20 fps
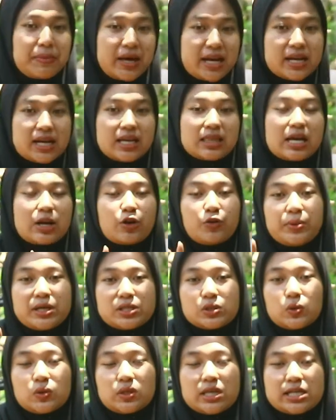Mari kita
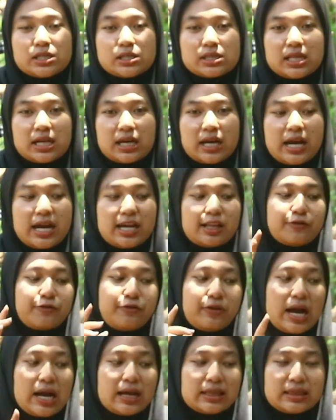kupas tuntas terkait
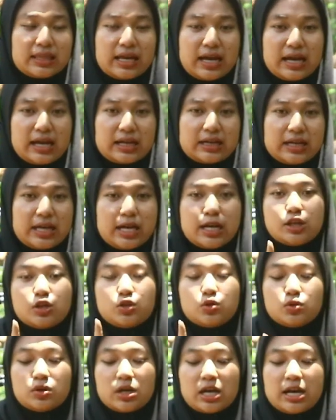fakta
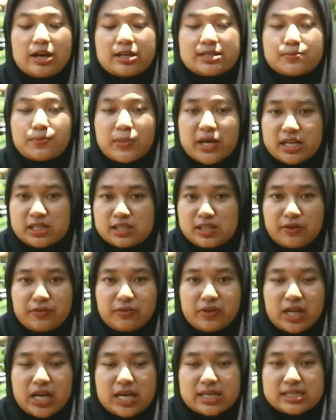dan juga
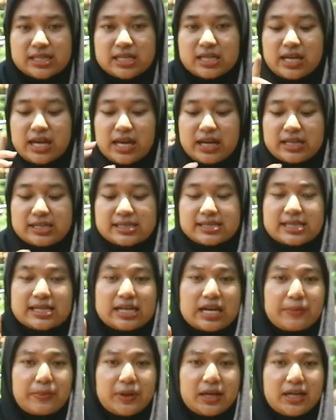spesifikasi dari
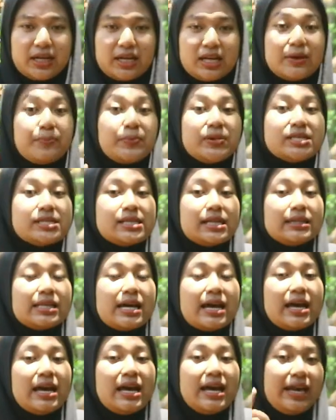senapan ini
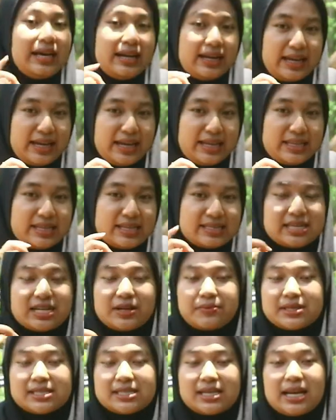beserta harganya.
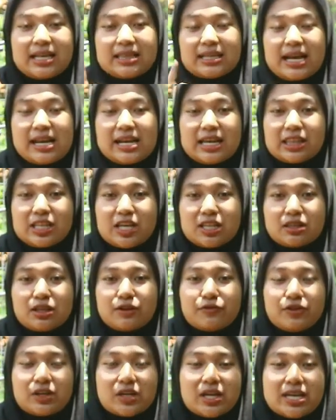Jadi pastikan kalian
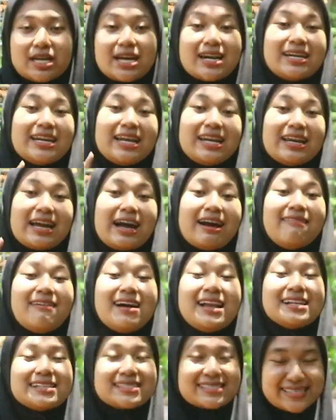tonton videonya dari
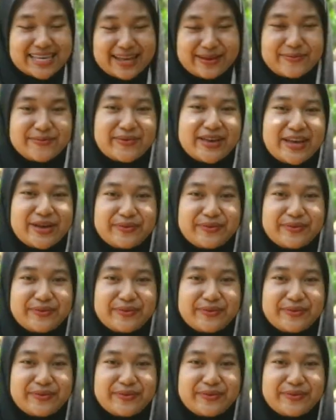awal sampai